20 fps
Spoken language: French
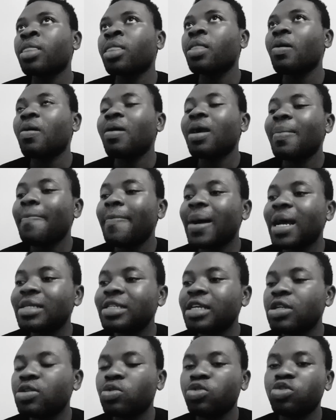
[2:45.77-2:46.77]
Donc, par
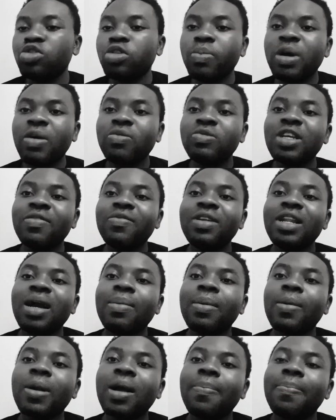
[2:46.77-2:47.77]
cet ossement, vous avez
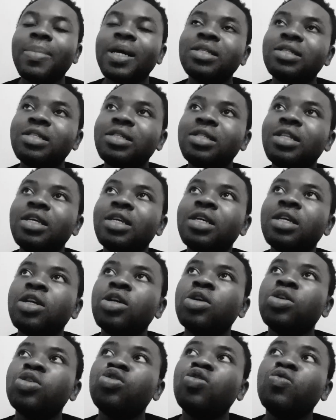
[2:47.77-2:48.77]
la capacité
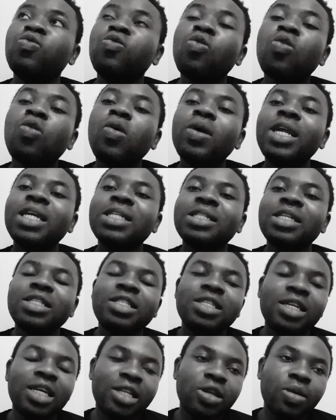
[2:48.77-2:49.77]
de vous connecter
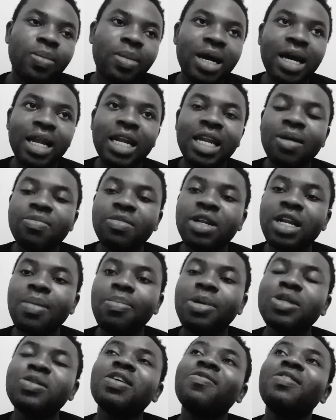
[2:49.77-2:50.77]
directement à l'âme de la personne.